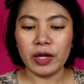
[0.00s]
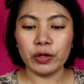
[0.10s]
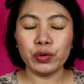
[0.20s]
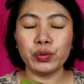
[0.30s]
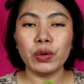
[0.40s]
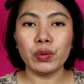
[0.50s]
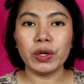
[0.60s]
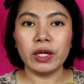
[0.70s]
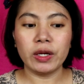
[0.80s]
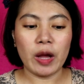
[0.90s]
Ito yung una kong
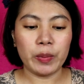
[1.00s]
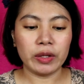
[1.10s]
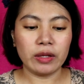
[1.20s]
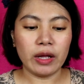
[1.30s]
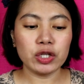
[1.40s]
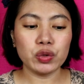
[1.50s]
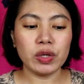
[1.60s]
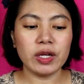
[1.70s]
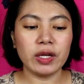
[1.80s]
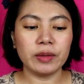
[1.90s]
ginagamit.
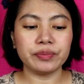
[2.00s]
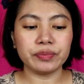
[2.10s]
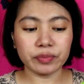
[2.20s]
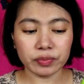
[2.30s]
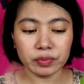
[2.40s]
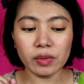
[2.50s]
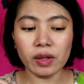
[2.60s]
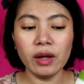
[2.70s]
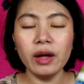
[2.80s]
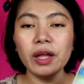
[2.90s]
Actually,
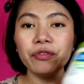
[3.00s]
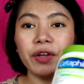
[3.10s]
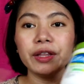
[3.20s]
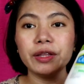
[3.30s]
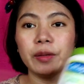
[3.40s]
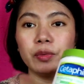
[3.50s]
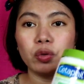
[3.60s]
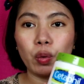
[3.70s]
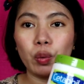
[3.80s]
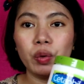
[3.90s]
uh, effective
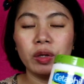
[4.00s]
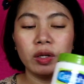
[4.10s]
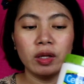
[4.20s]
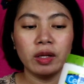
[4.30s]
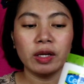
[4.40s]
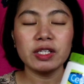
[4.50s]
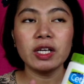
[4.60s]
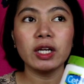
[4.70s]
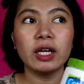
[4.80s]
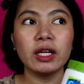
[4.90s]
to kasi
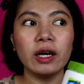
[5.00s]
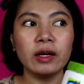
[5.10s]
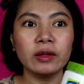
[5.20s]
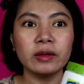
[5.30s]
ang, ang